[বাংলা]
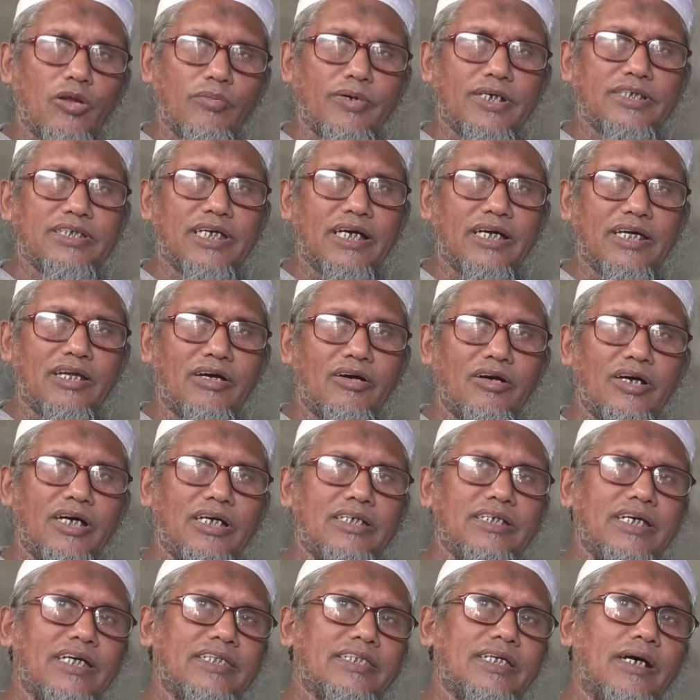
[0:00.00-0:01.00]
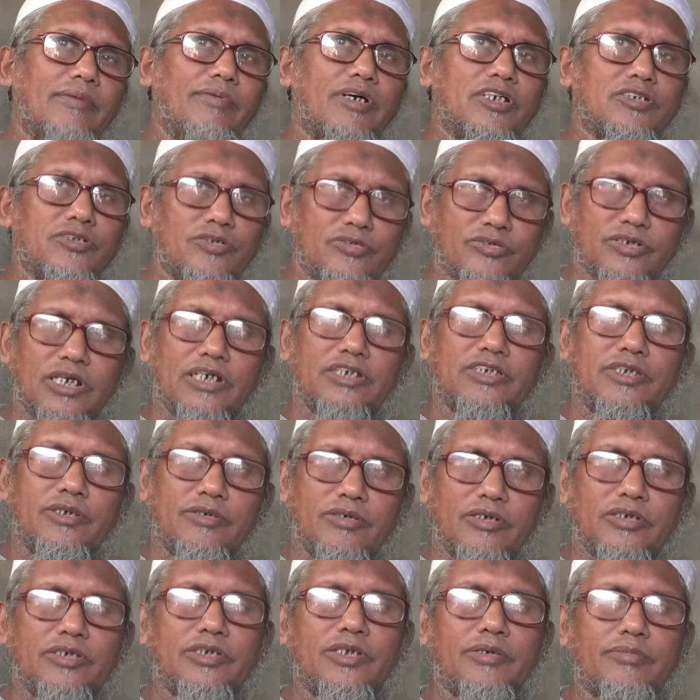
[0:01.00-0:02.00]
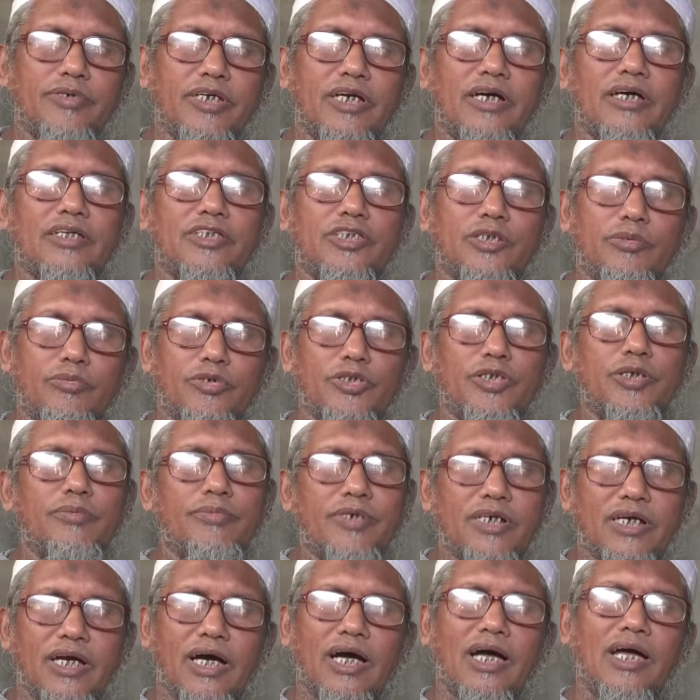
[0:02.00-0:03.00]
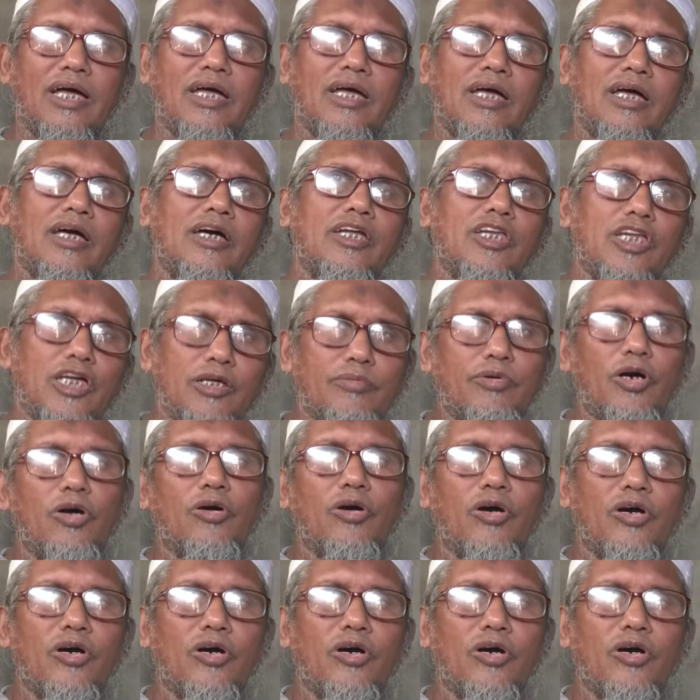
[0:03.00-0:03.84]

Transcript: ভালো বেচা কেনা হয় এতে আমার সংসার জীবিকা জীবন জীবিকা নির্বাহ